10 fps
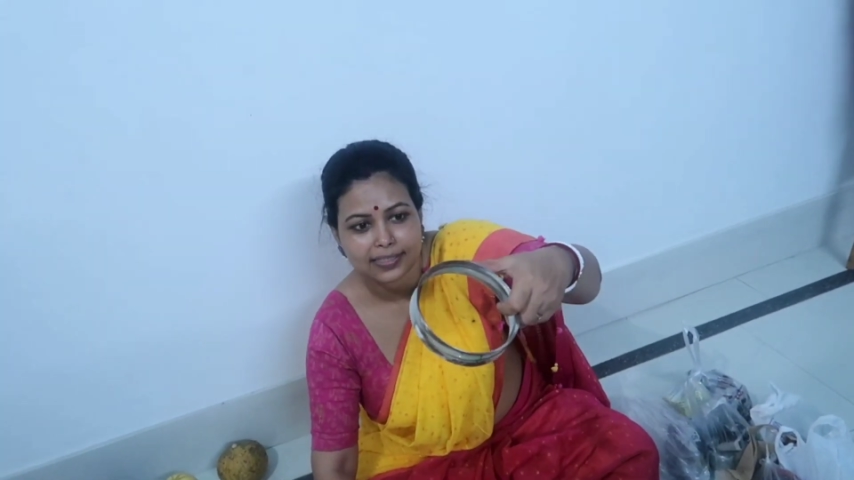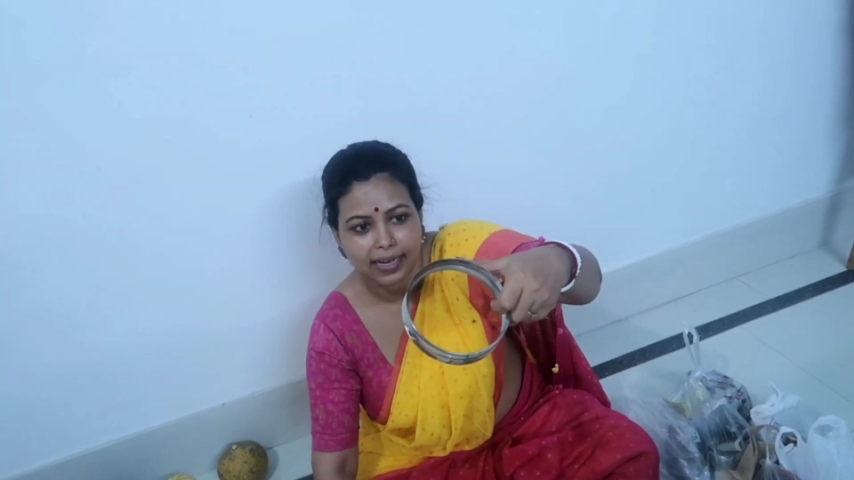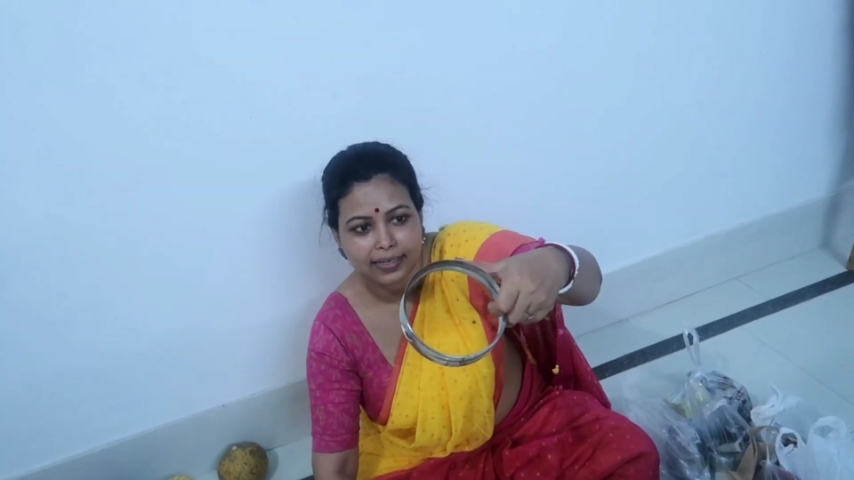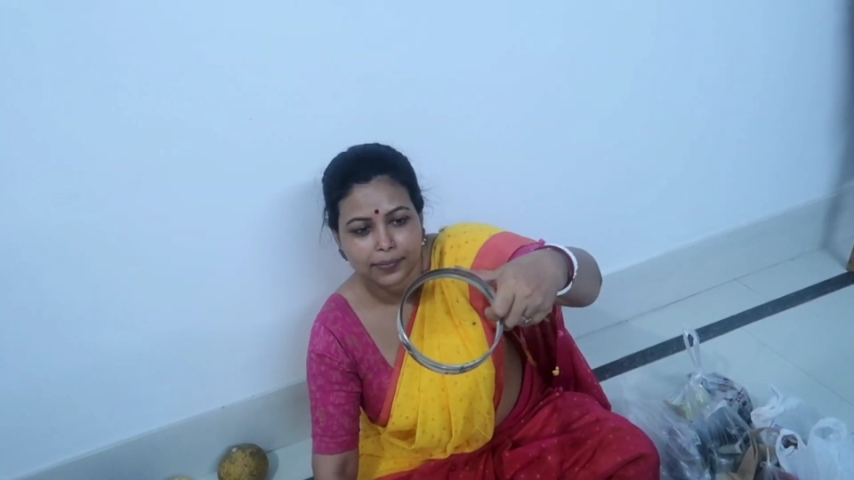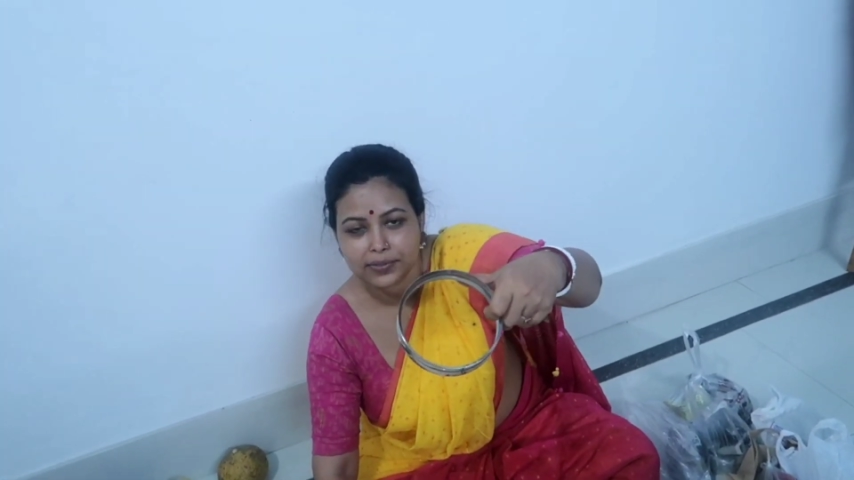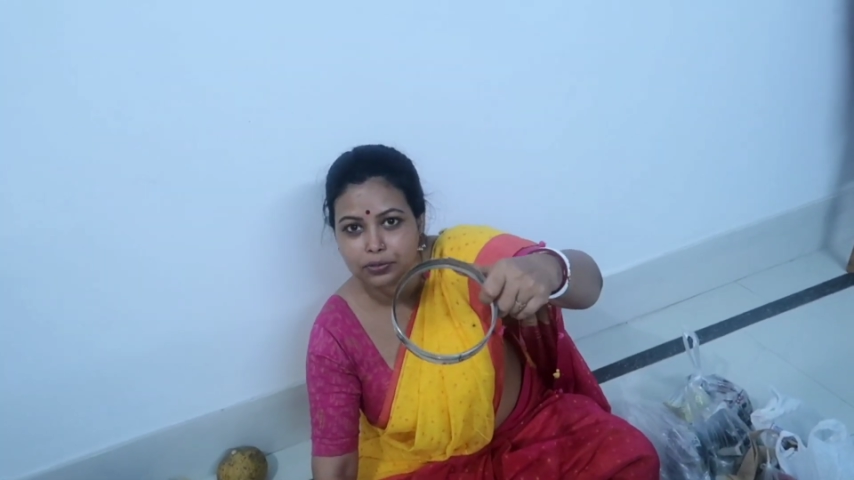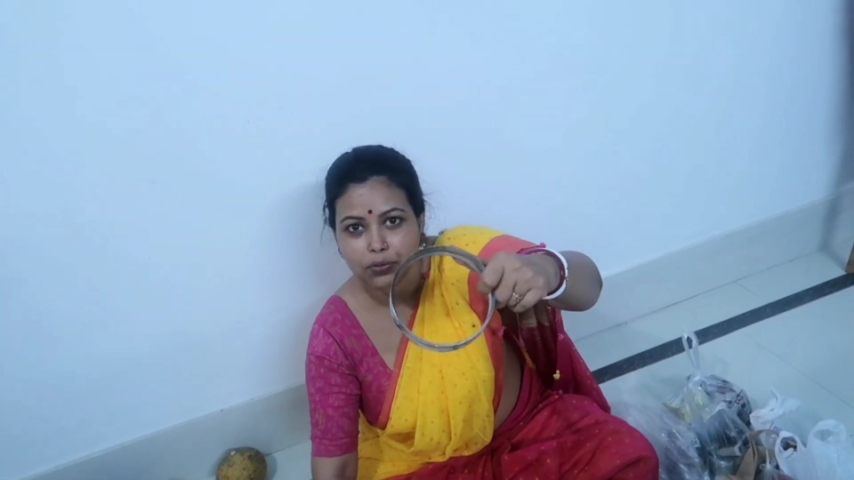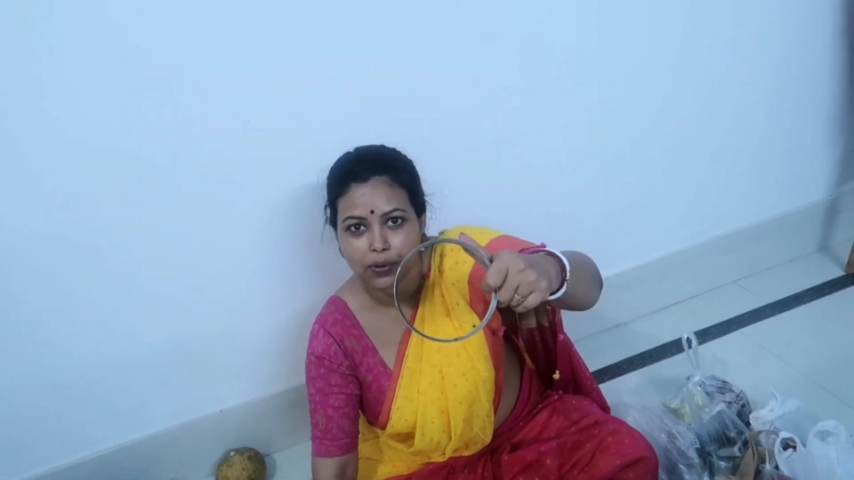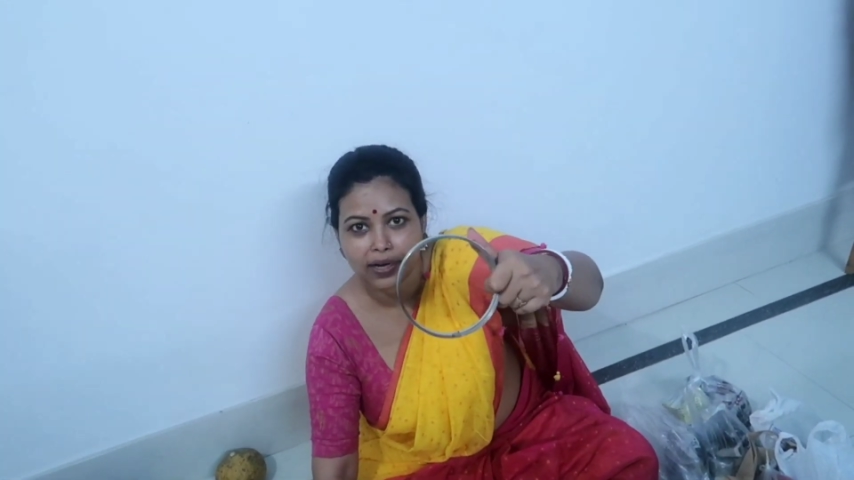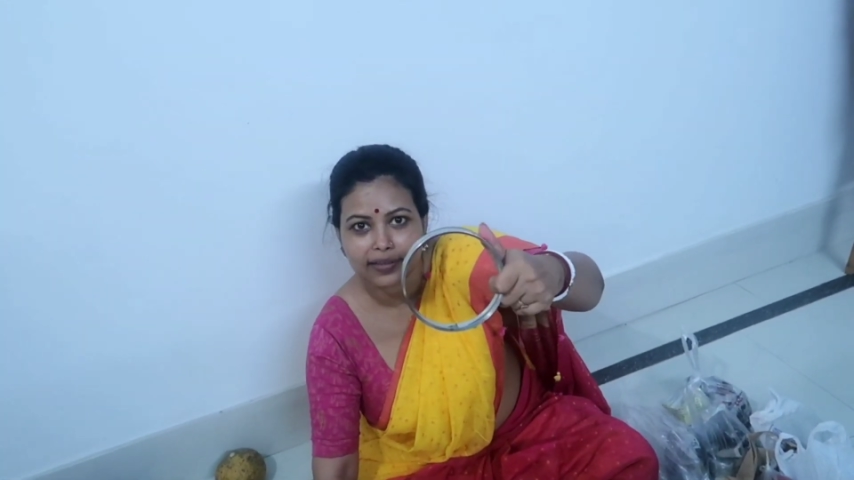কেক স্ট্যান্ড আমি
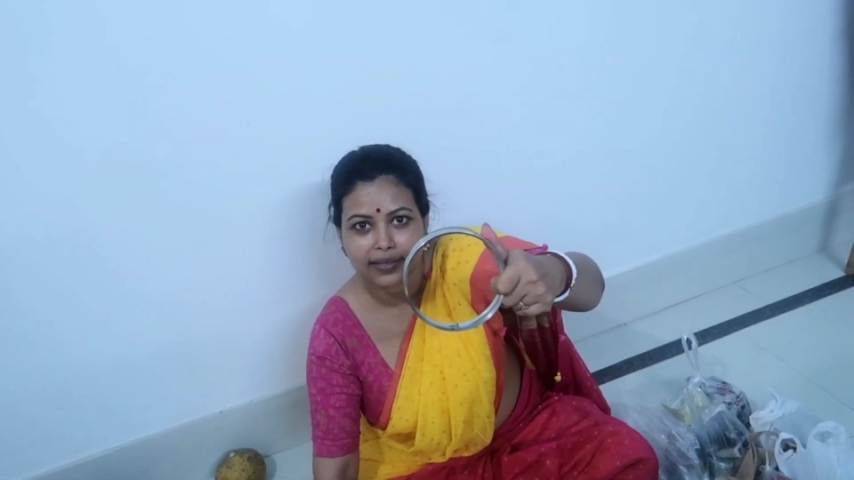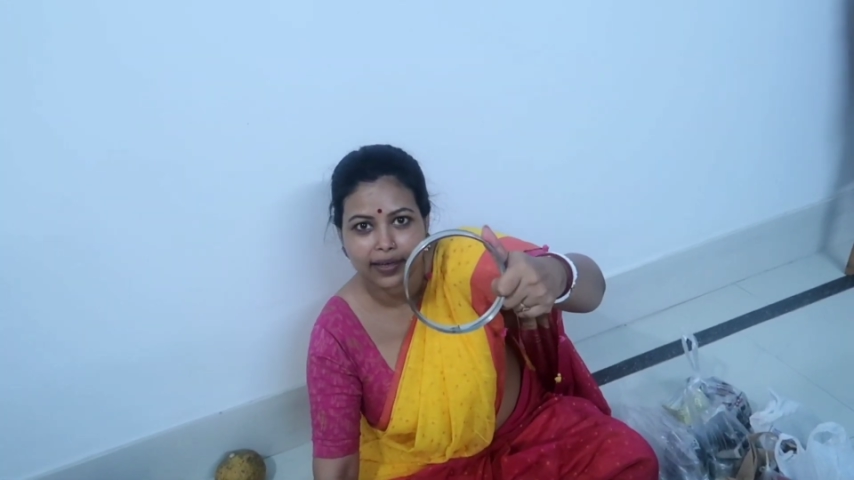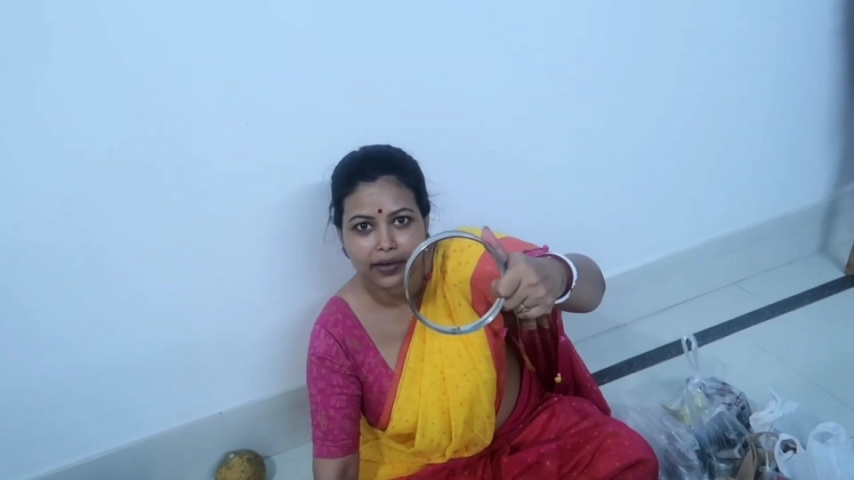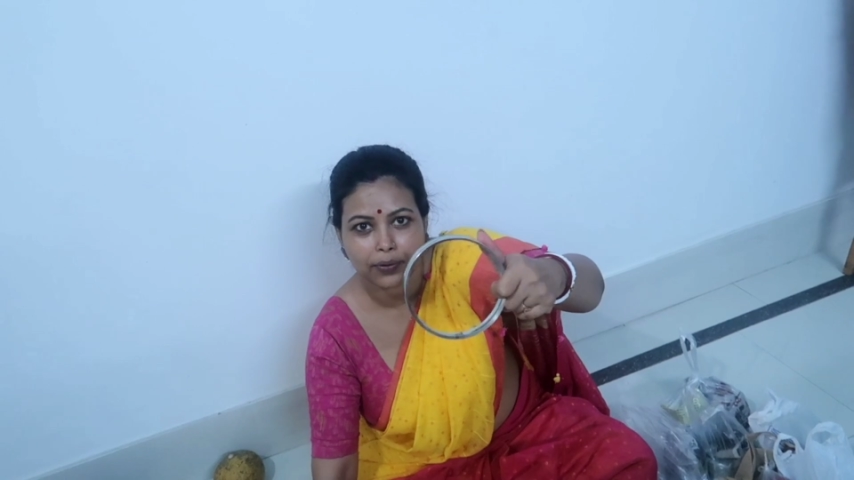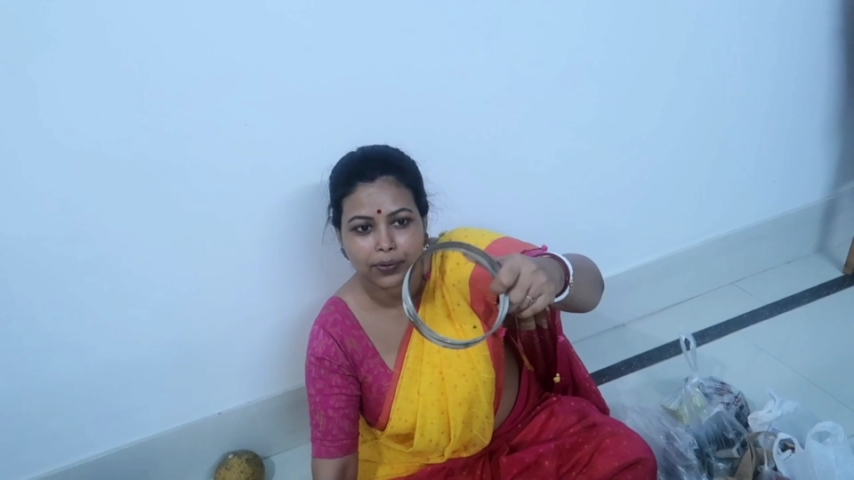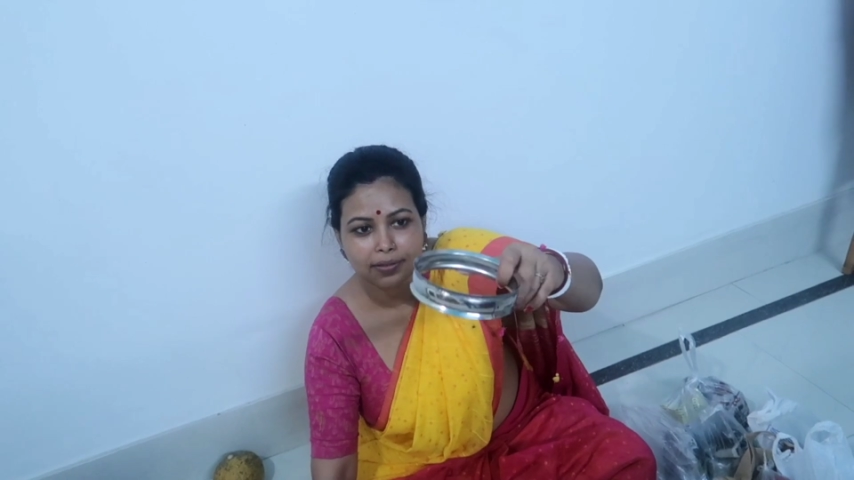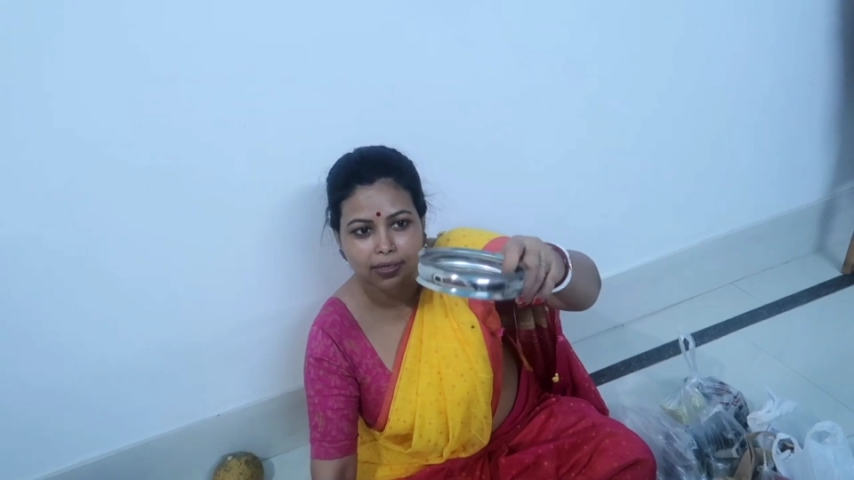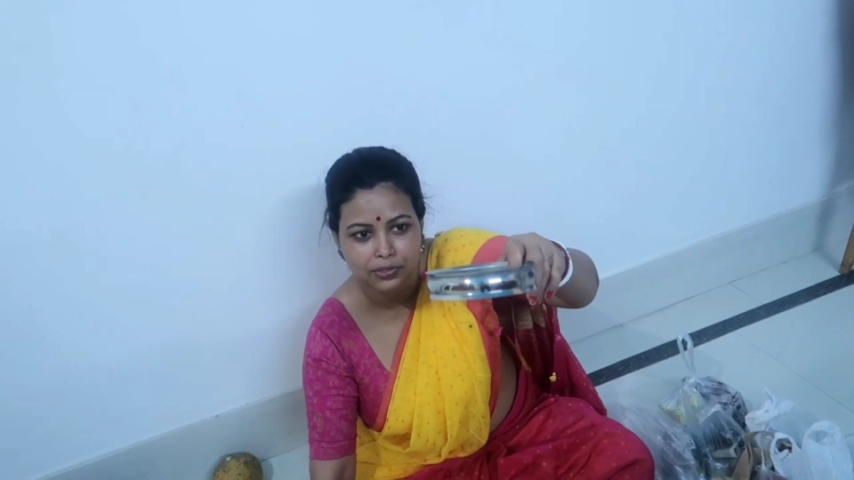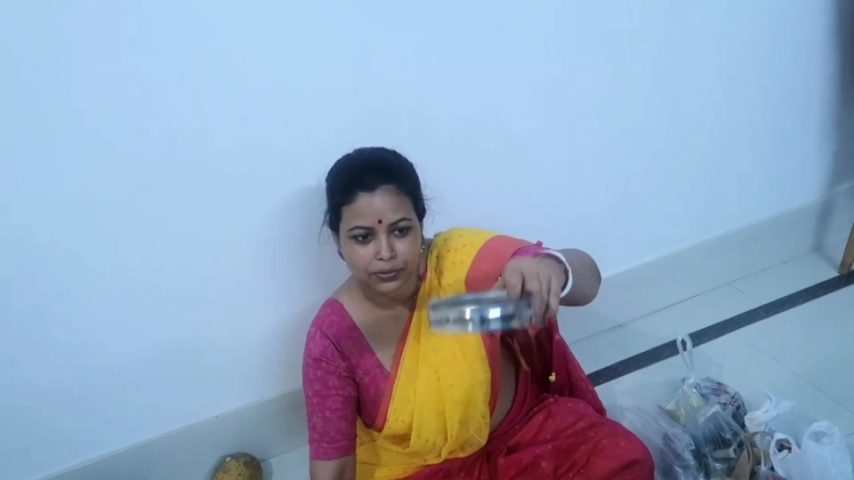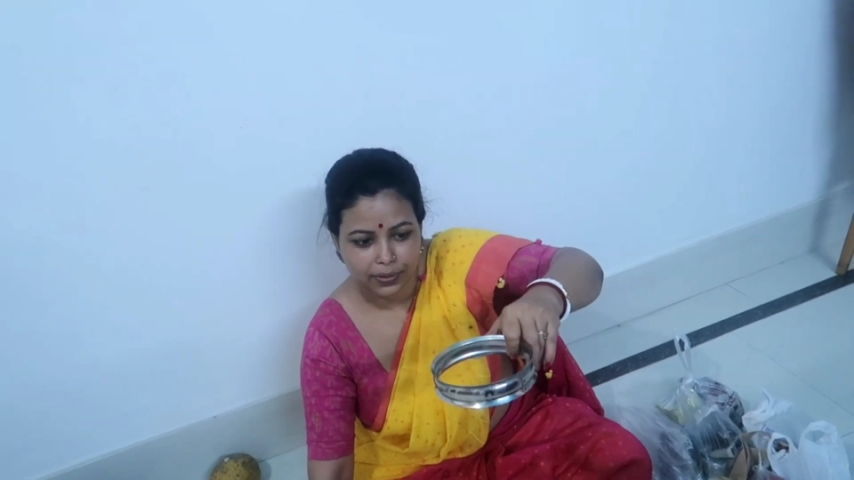যেহেতু কড়াইতে কেক করি
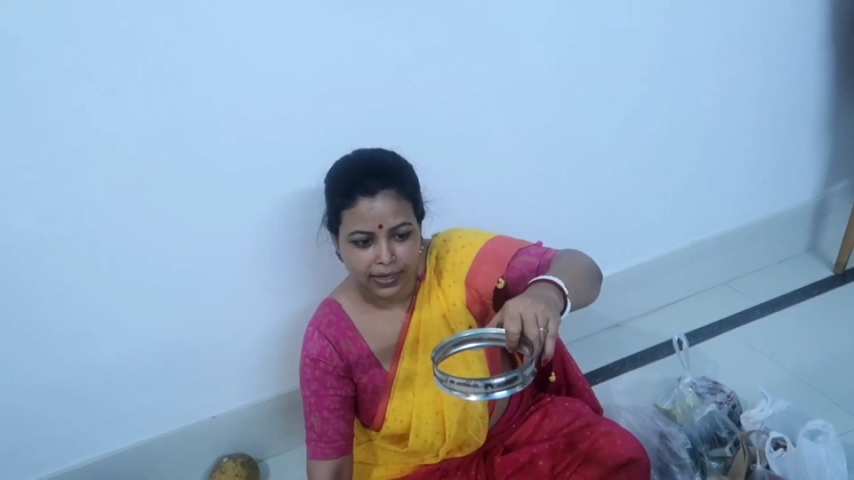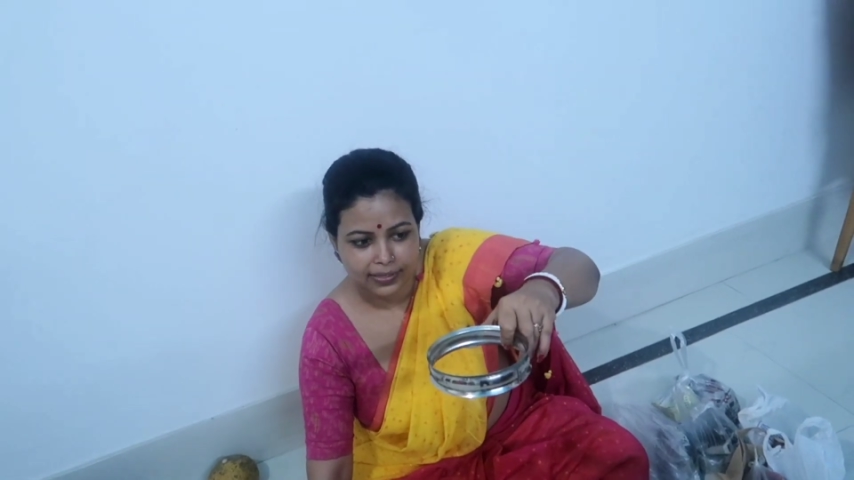তার জন্য